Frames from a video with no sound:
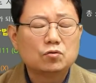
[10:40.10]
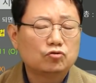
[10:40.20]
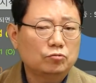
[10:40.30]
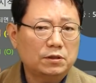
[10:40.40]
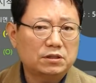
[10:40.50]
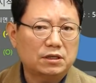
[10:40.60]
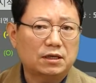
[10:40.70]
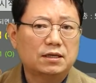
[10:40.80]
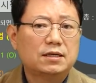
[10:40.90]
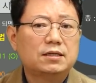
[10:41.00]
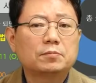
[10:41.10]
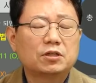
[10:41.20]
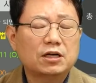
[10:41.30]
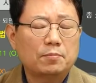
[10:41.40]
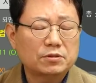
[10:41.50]
두 번째,
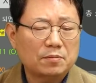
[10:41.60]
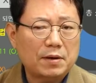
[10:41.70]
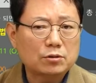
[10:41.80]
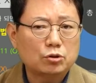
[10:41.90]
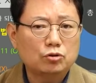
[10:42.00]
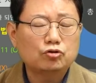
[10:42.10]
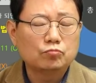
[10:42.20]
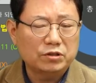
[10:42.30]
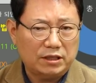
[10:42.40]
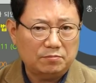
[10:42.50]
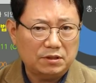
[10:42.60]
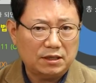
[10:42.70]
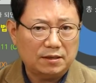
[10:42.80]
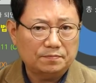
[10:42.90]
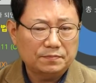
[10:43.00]
특가법상의 뺑소니도 충분히 됩니다.